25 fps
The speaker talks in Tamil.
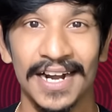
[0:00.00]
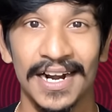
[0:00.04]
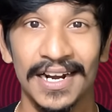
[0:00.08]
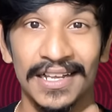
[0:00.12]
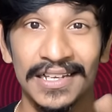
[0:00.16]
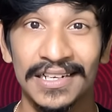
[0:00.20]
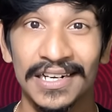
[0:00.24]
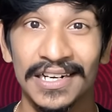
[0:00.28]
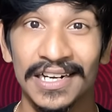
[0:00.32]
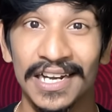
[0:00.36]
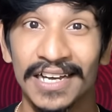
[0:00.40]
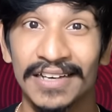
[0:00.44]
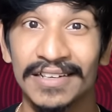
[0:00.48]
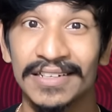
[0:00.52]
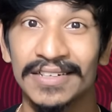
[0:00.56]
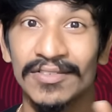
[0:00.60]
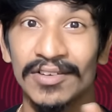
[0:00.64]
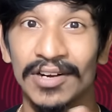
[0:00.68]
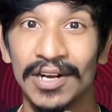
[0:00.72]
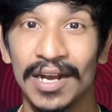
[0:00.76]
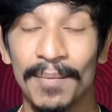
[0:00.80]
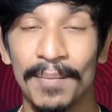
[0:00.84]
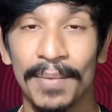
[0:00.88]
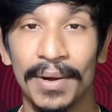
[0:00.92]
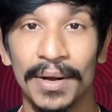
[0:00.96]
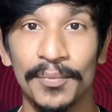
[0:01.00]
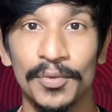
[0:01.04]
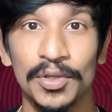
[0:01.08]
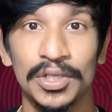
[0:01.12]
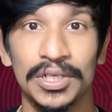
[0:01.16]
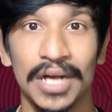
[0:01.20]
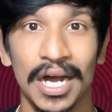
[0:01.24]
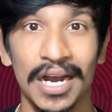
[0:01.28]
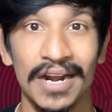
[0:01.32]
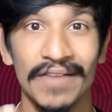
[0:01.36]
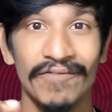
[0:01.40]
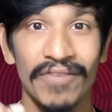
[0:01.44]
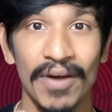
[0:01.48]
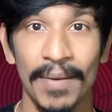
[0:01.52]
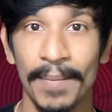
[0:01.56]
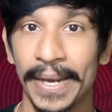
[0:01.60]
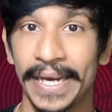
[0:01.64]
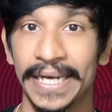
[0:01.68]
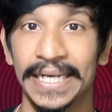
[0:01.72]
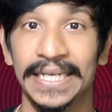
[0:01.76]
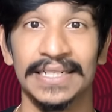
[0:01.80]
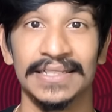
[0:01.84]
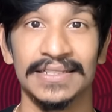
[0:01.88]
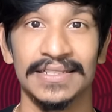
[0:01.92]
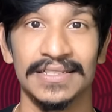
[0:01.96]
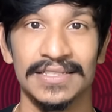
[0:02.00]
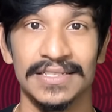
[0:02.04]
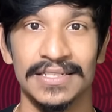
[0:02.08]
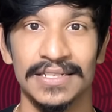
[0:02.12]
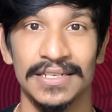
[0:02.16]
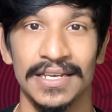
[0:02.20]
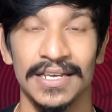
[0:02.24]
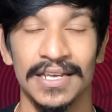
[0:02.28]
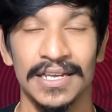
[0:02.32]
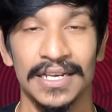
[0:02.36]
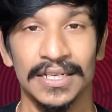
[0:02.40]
நடக்கிற நகர்வுகள்லாம் பார்க்கும்போது கன்ஃபார்ம் ஆகிட்டு இருந்துச்சு